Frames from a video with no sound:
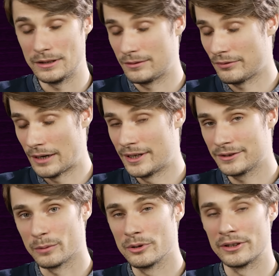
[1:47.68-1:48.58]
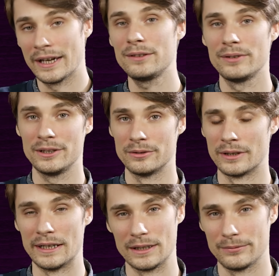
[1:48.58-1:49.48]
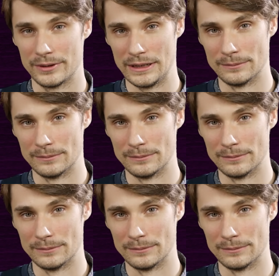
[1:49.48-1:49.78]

Ich erwarte auch immer noch eine Rechtfertigung eigentlich von